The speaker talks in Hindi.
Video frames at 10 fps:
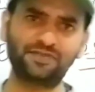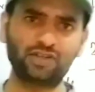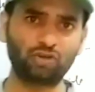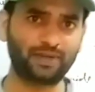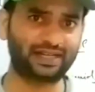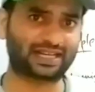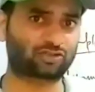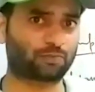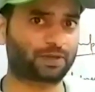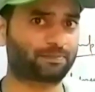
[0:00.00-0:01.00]
वीडियो में
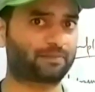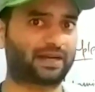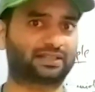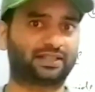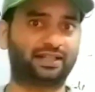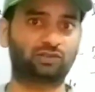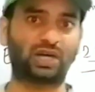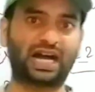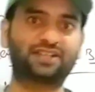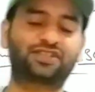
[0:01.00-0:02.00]
नेक्स्ट टॉपिक पर बात करेंगे तो
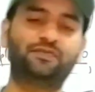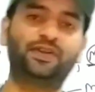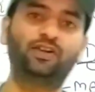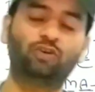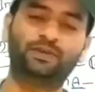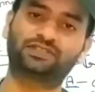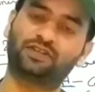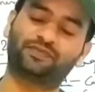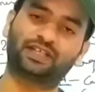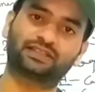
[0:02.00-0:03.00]
आज की वीडियो में
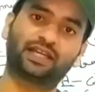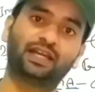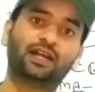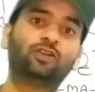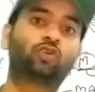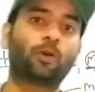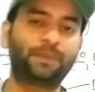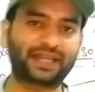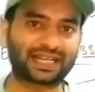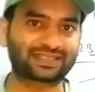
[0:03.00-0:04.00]
सिर्फ इतना ही
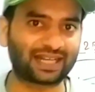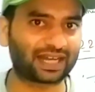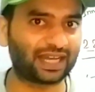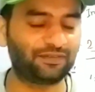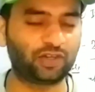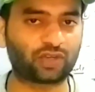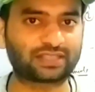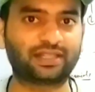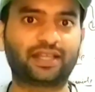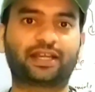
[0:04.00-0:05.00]
टॉपिक कैसा लगा ये वीडियो
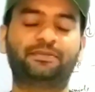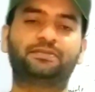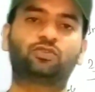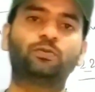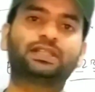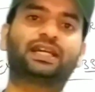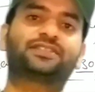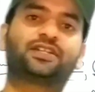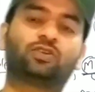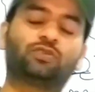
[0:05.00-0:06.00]
कैसे लगी कमेंट में जरूर बताएगा
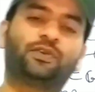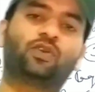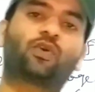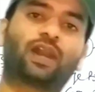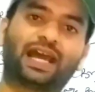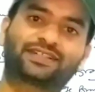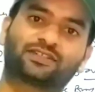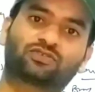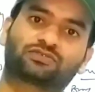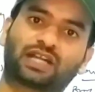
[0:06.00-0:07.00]
अच्छी लगी तो वीडियो को लाइक
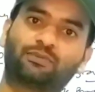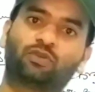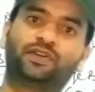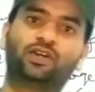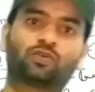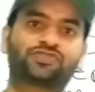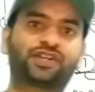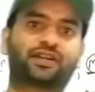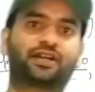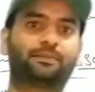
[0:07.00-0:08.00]
चैनल सब्सक्राइब और वीडियो को
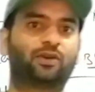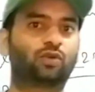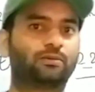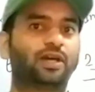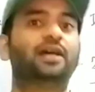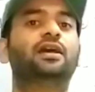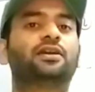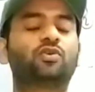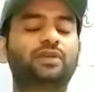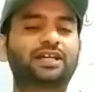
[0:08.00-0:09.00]
शेयर करना बिल्कुल ना बोला
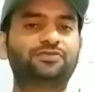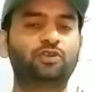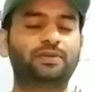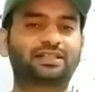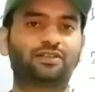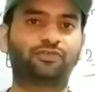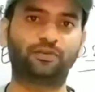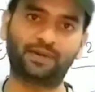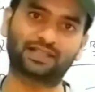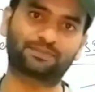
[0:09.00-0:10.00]
क्योंकि नेक्स्ट वीडियो में नेक्स्ट
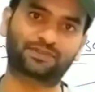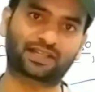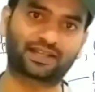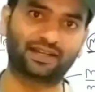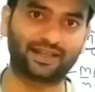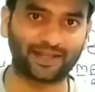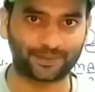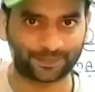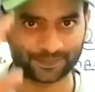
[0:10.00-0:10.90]
मिलेंगे तब तक के लिए